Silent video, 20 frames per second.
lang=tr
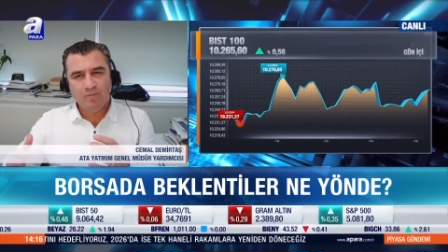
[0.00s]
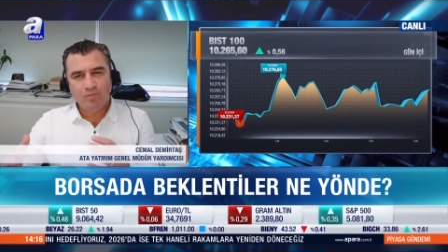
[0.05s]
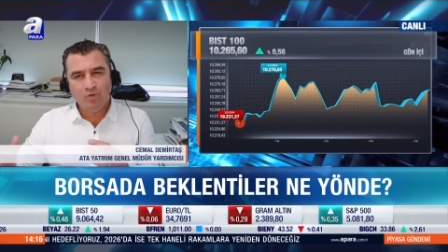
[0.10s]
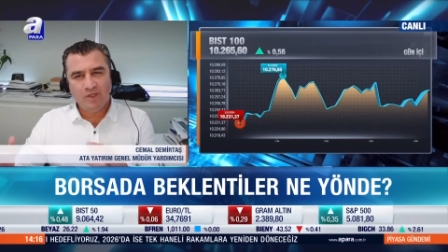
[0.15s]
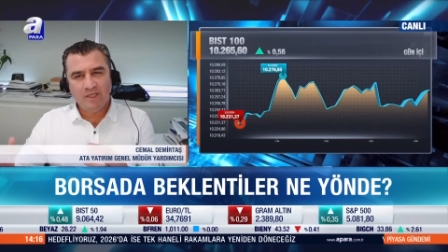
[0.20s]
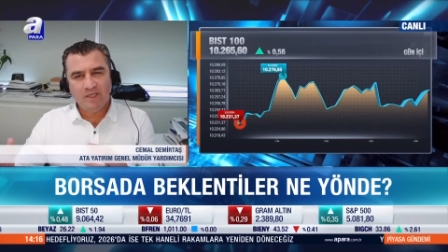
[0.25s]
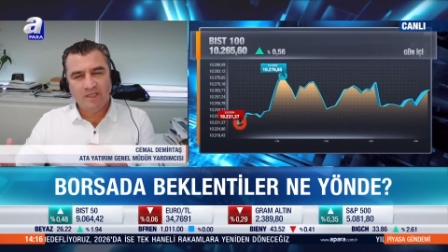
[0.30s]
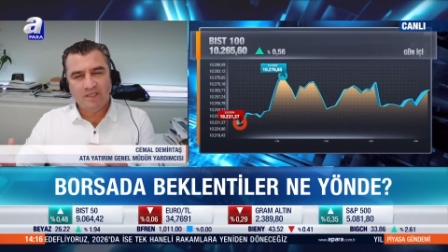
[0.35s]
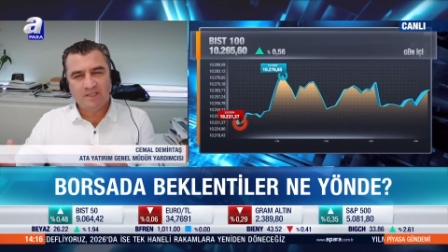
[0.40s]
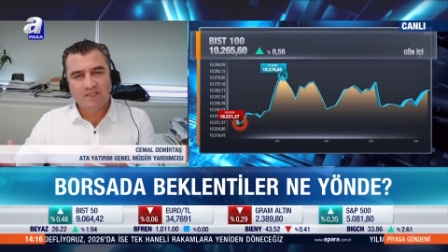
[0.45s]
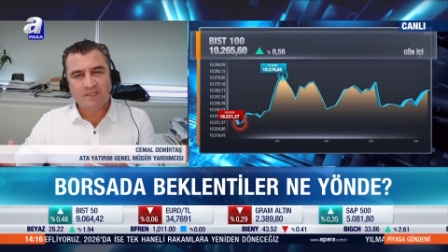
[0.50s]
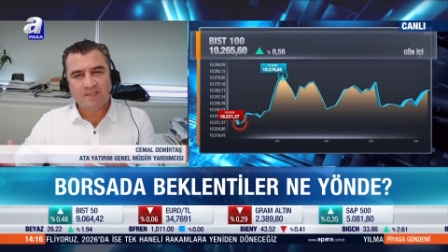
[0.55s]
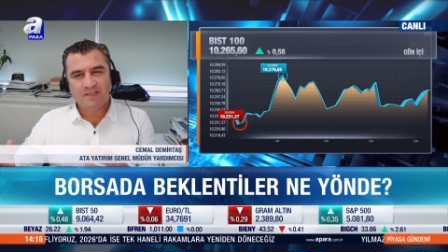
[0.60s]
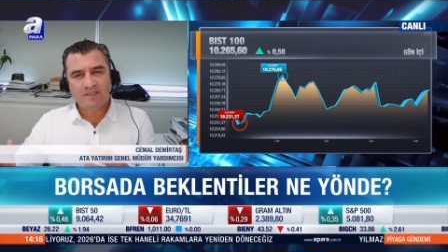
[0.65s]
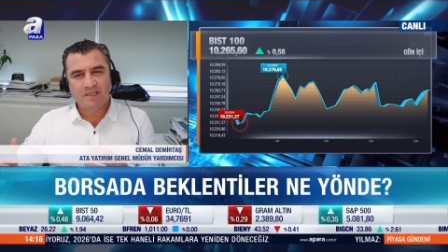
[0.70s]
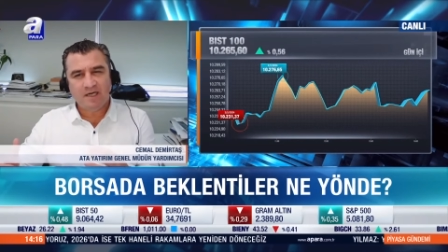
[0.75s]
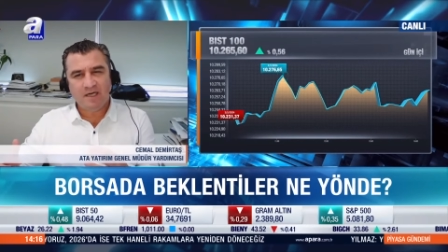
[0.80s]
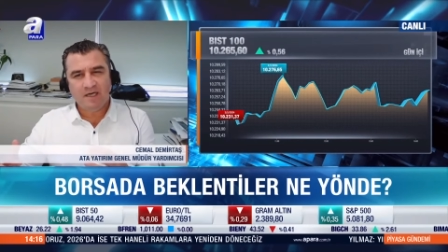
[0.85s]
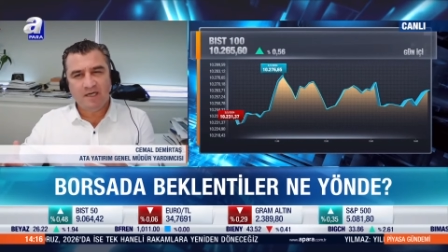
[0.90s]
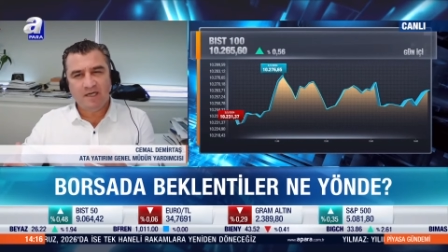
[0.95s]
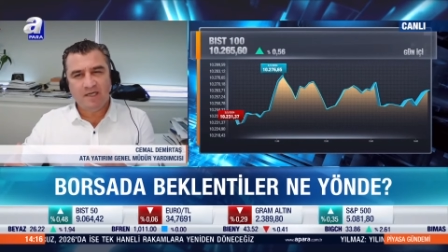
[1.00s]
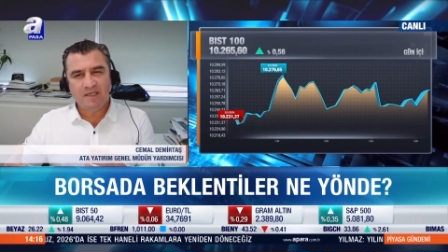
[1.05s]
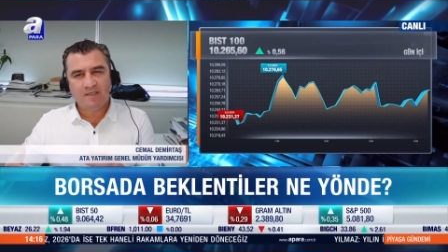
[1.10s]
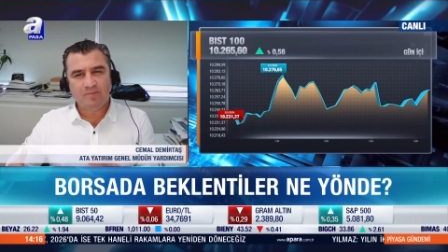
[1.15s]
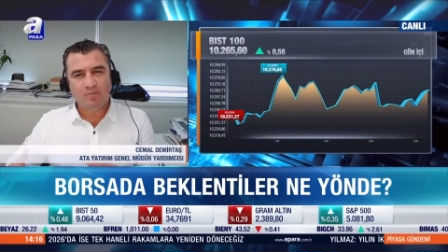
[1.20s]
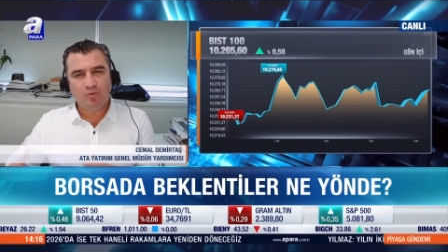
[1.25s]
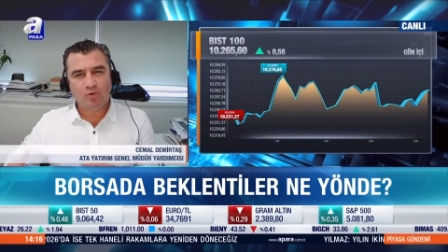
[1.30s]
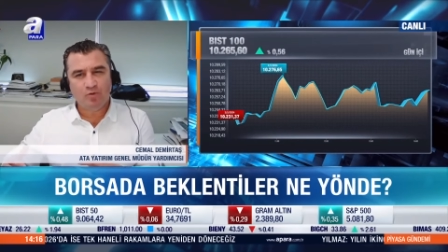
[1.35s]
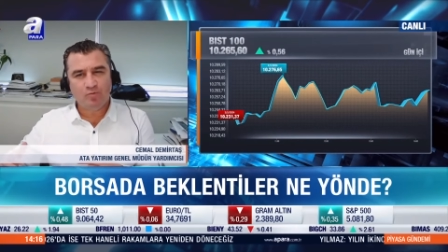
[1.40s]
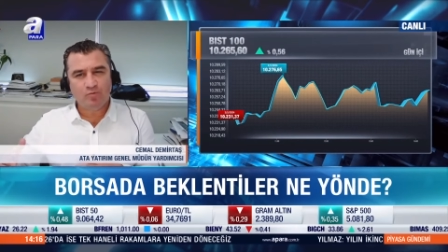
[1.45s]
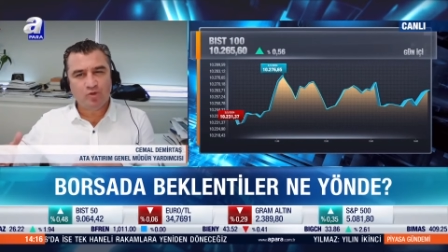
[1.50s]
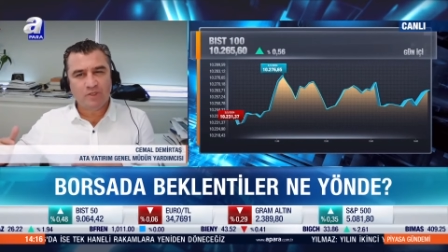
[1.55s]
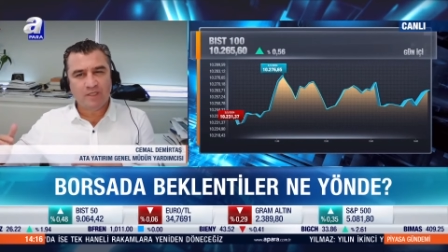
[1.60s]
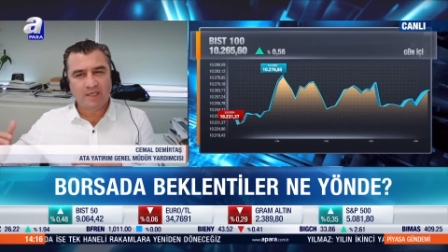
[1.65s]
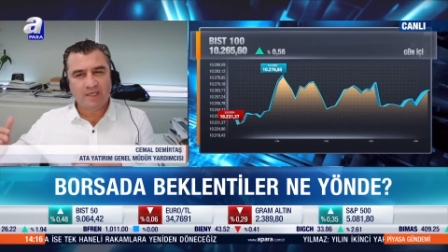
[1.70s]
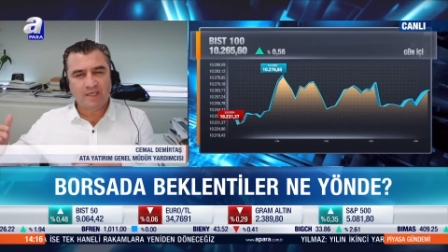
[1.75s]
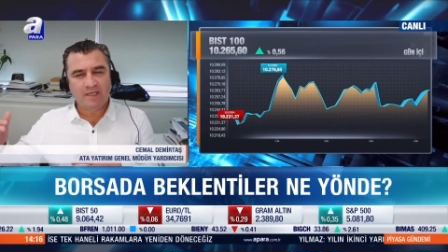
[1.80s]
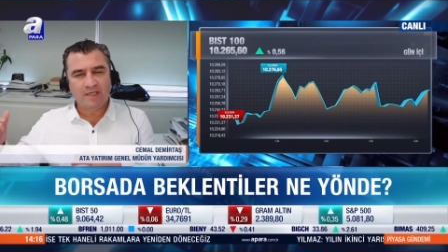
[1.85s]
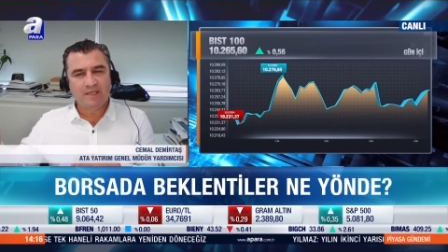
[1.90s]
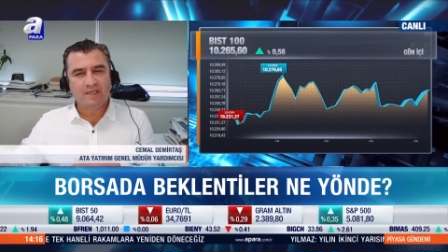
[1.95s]
bu yıl içerisinde halledip
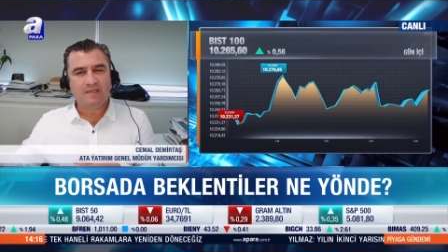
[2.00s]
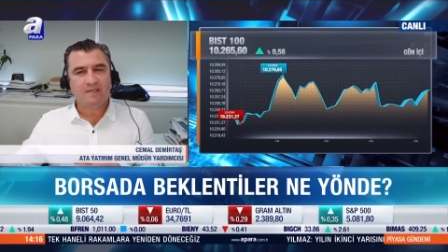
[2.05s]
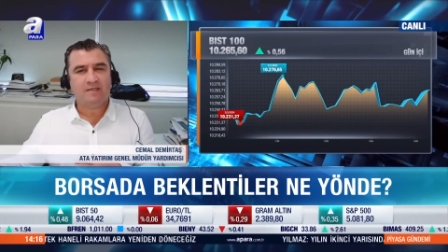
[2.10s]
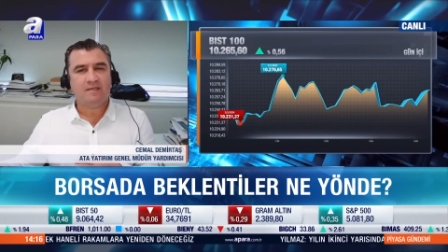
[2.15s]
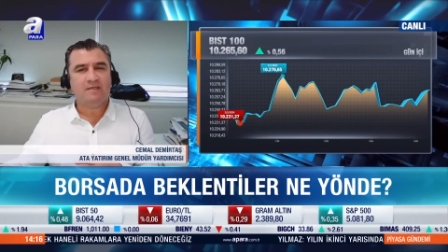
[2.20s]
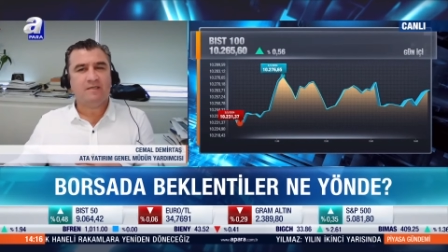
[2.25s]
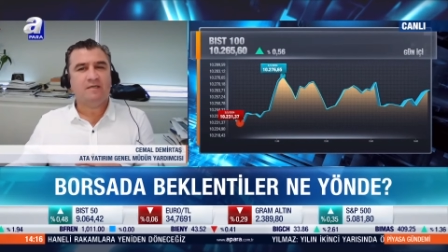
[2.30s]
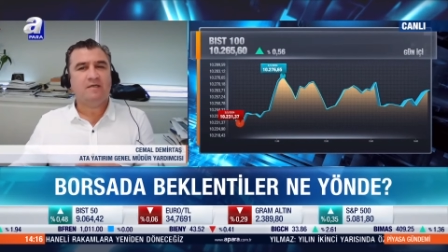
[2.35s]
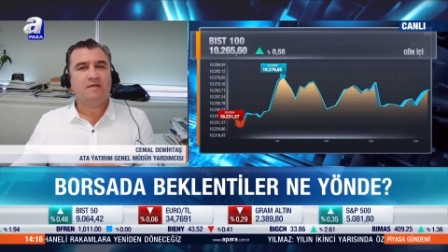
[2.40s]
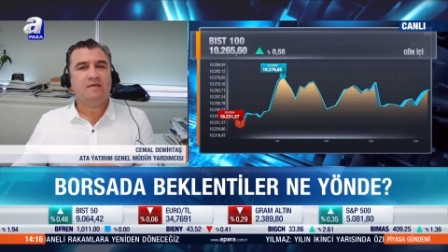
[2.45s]
önümüzdeki yıl